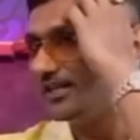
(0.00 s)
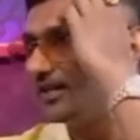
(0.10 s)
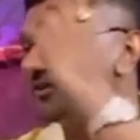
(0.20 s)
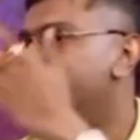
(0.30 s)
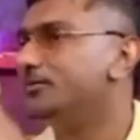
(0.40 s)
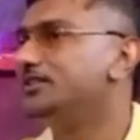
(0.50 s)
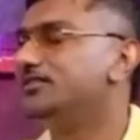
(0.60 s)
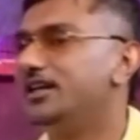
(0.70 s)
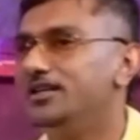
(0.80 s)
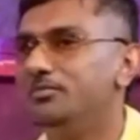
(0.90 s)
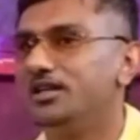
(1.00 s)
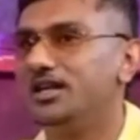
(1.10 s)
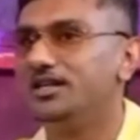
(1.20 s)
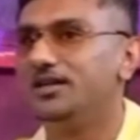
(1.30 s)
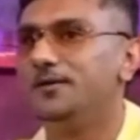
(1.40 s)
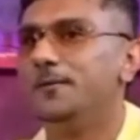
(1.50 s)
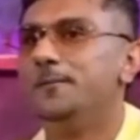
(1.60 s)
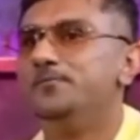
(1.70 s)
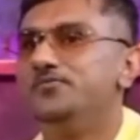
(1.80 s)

नहीं करता था कि मैं कमेंट्स वगैरह इतने पढ़ता नहीं था